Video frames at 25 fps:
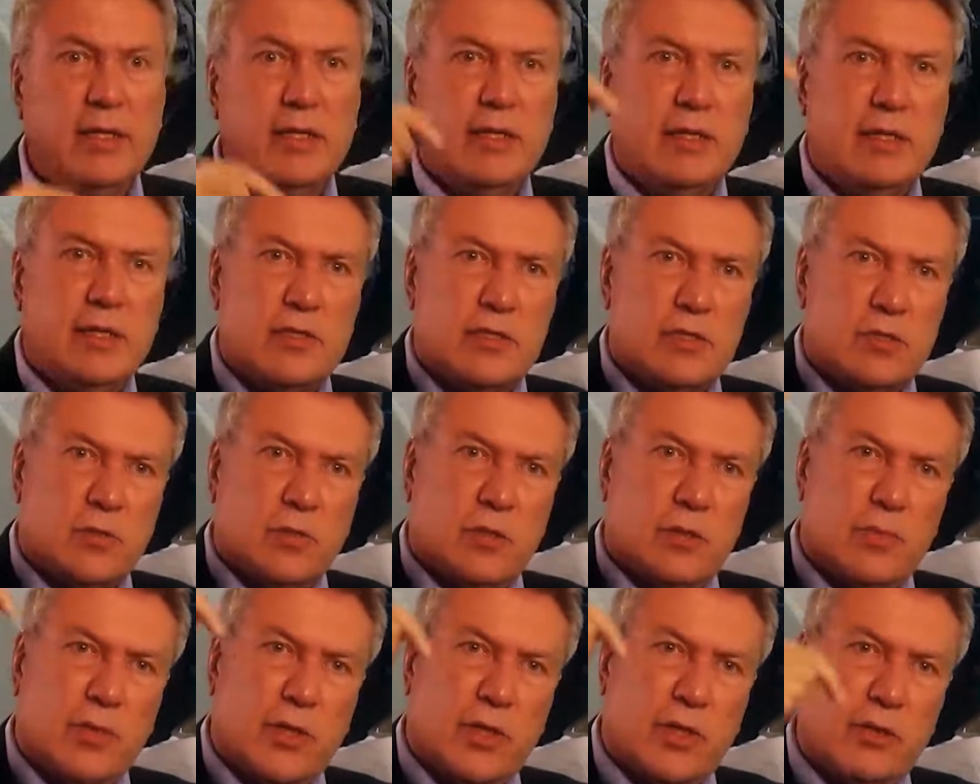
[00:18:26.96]
из этих
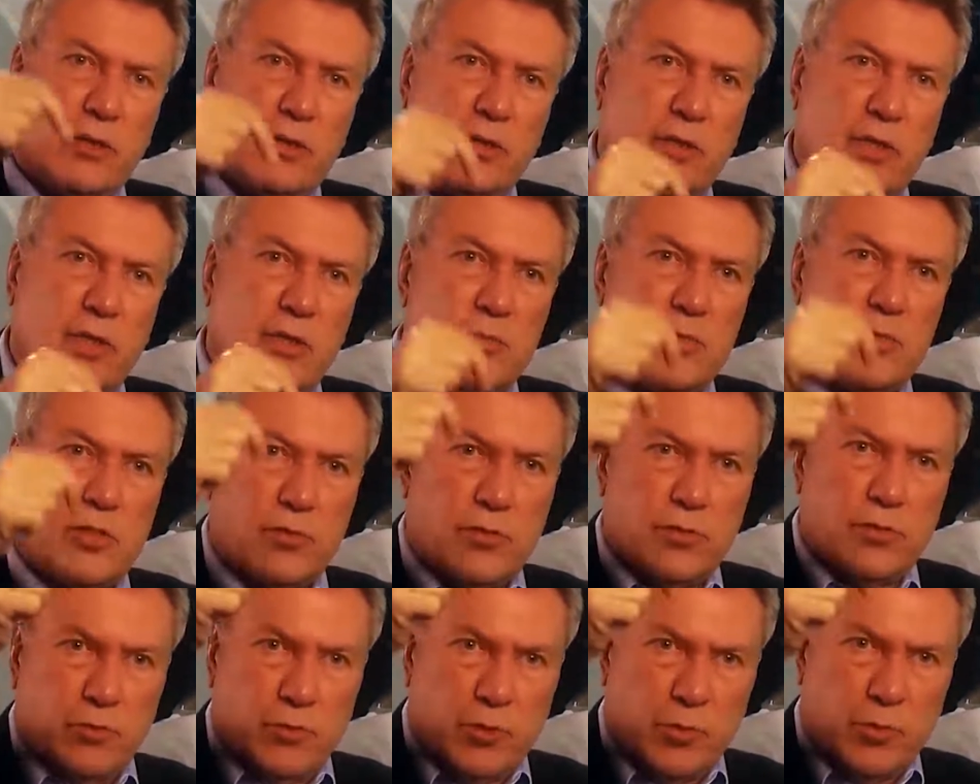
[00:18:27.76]
датчиков.
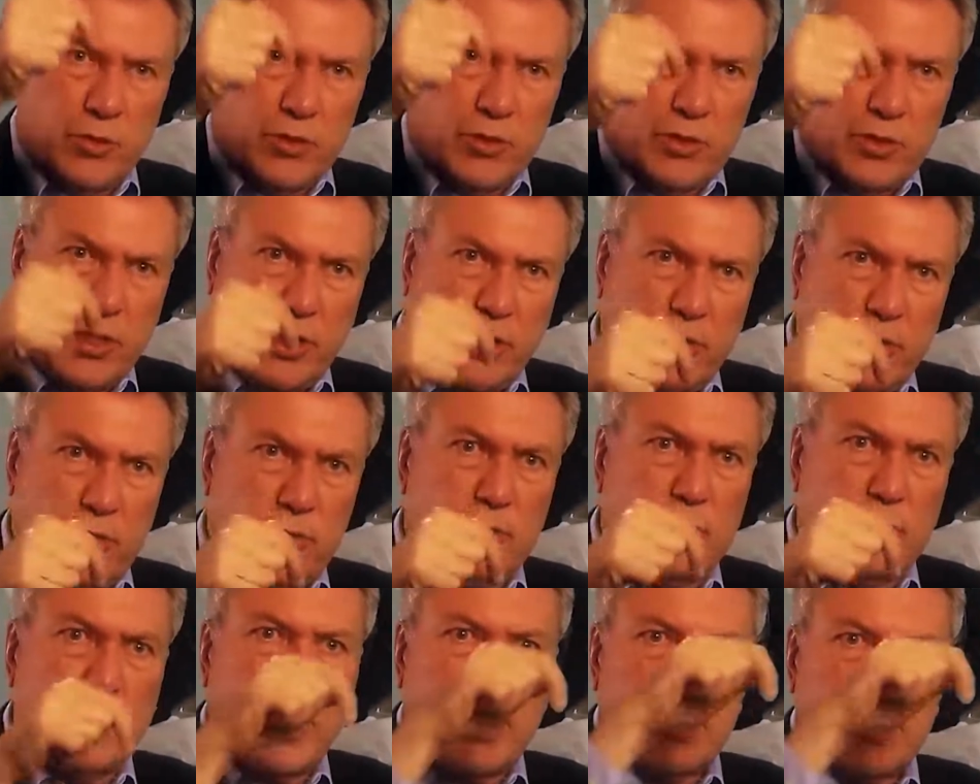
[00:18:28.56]
Эти датчики
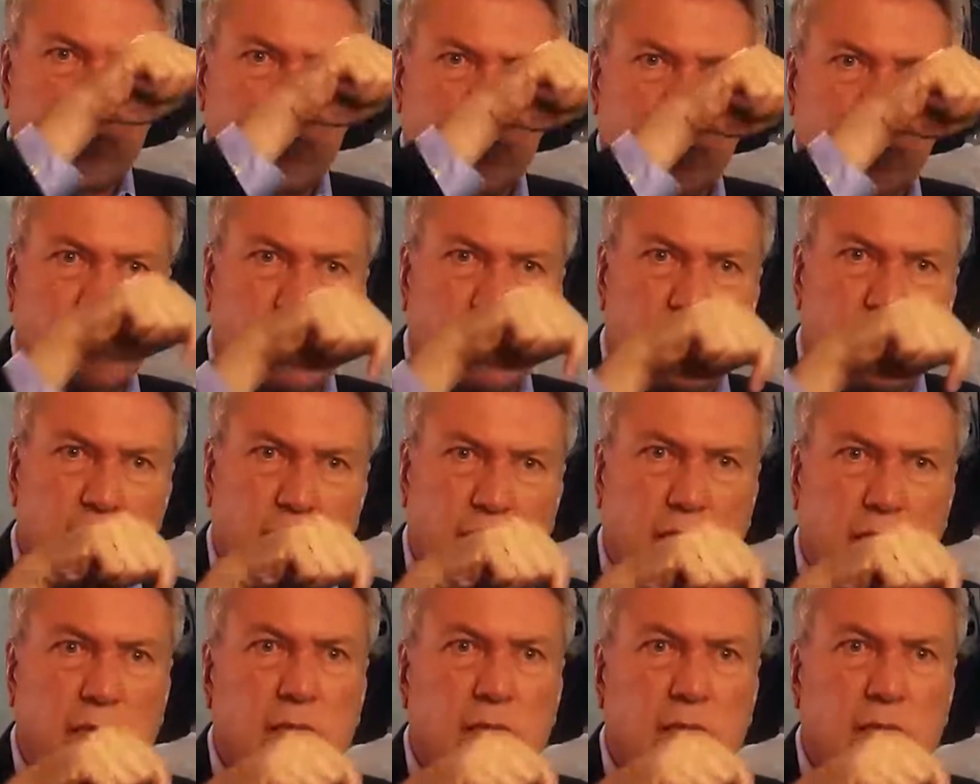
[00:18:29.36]
также поделены на